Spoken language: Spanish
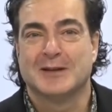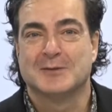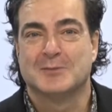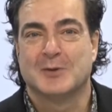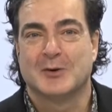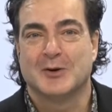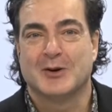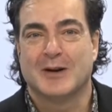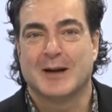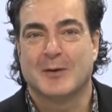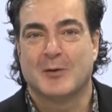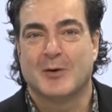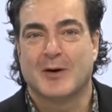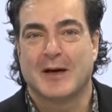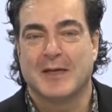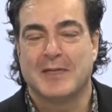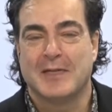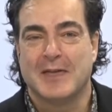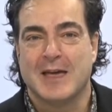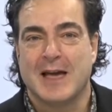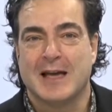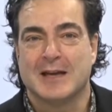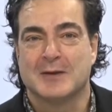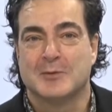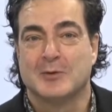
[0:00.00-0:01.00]
Es bueno en la
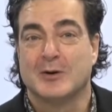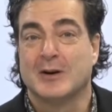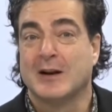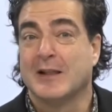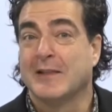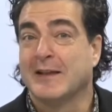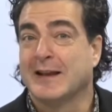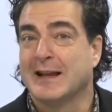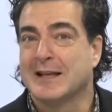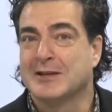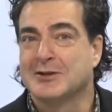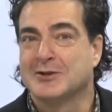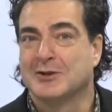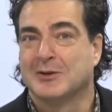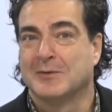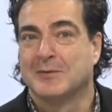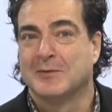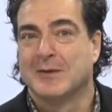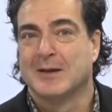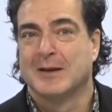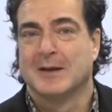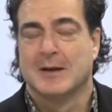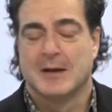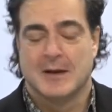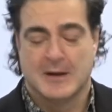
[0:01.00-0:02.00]
abogacía y bueno en el derecho.
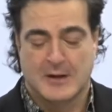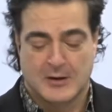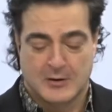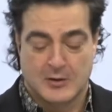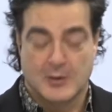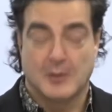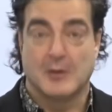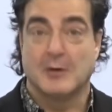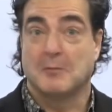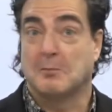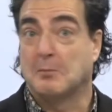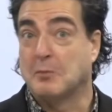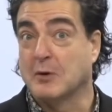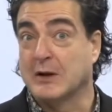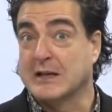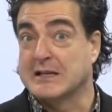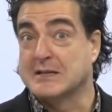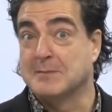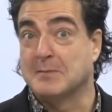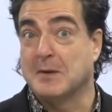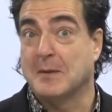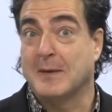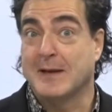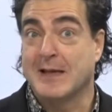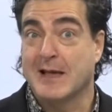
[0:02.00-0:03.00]
No porque
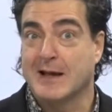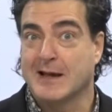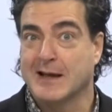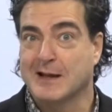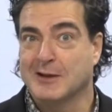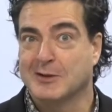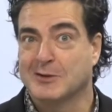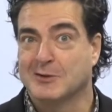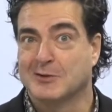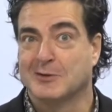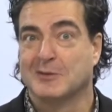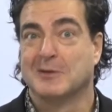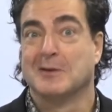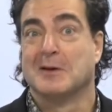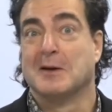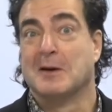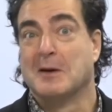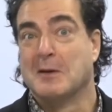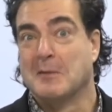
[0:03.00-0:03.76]
siempre vaya recto.